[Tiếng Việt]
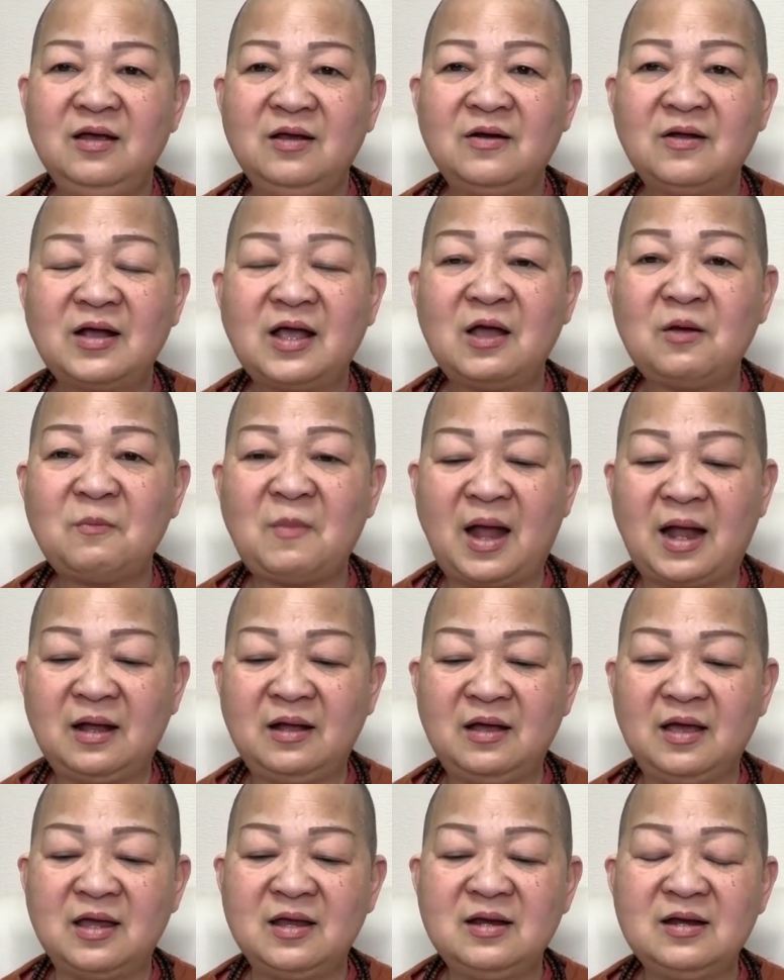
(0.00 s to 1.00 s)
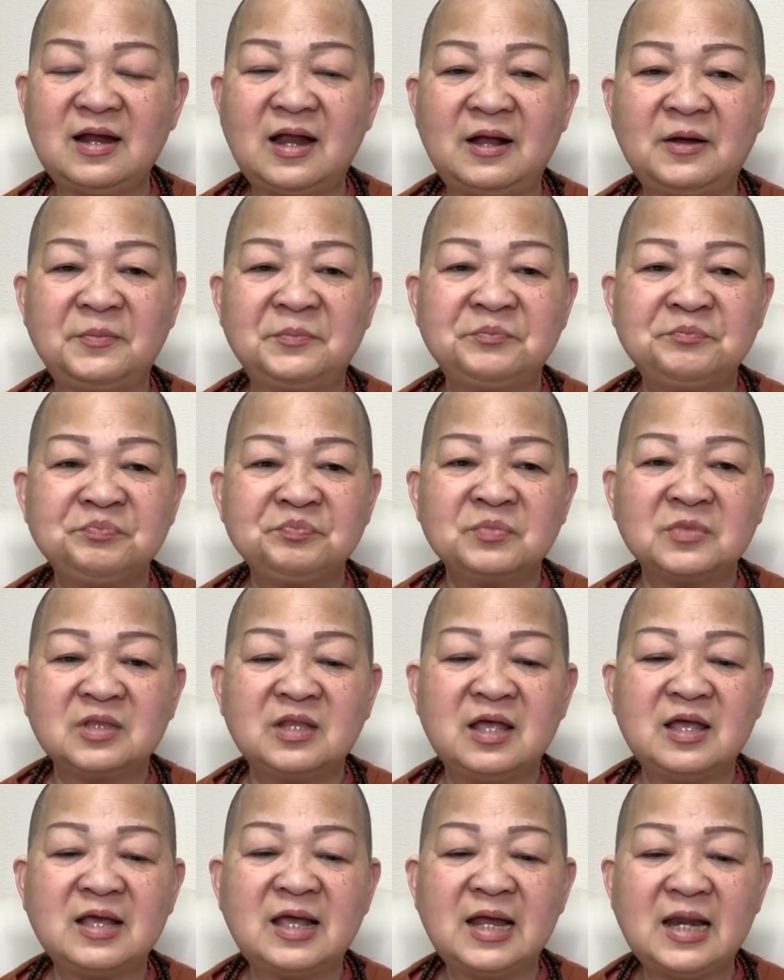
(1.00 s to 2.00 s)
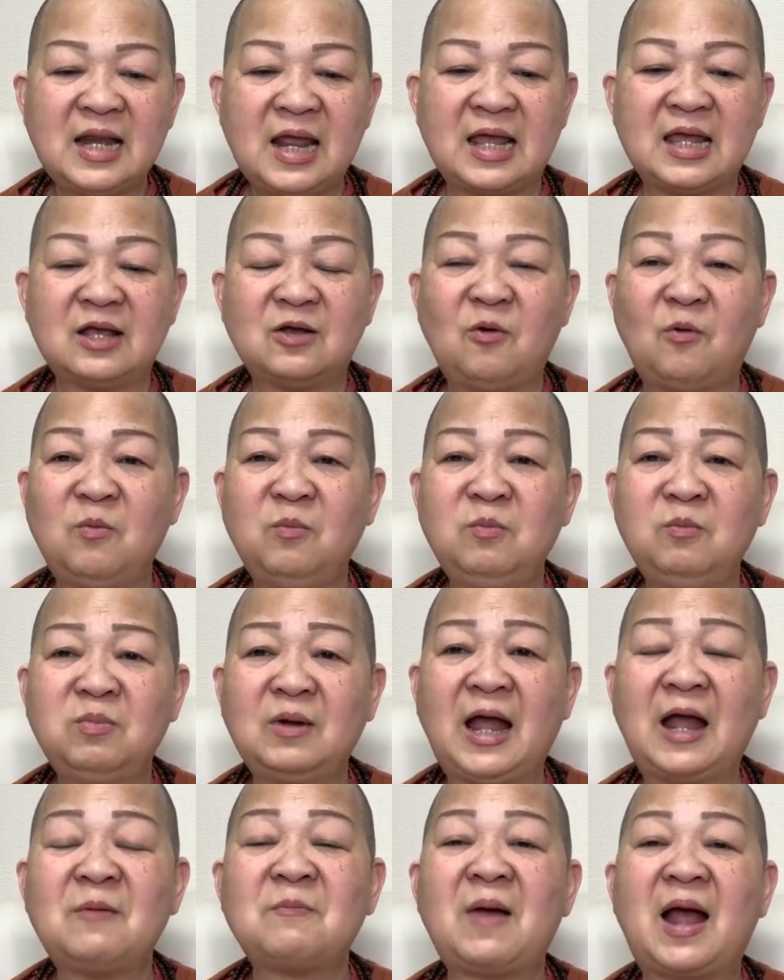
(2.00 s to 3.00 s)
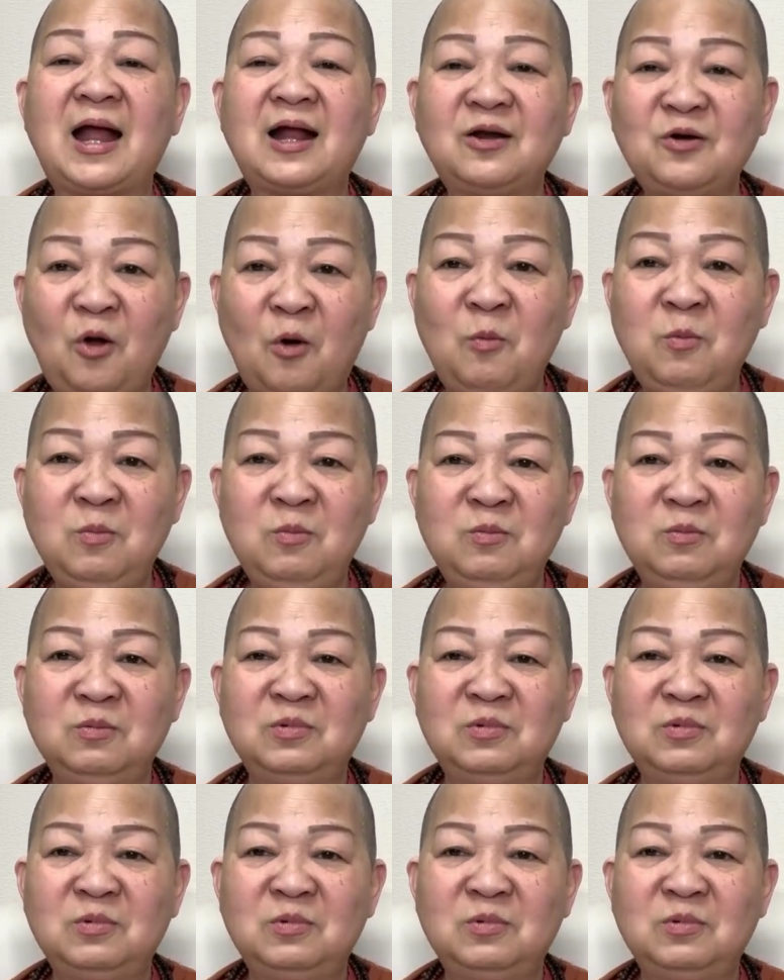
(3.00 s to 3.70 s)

Rồi các bạn nghĩ rằng thì cái này cũng các bạn đúng,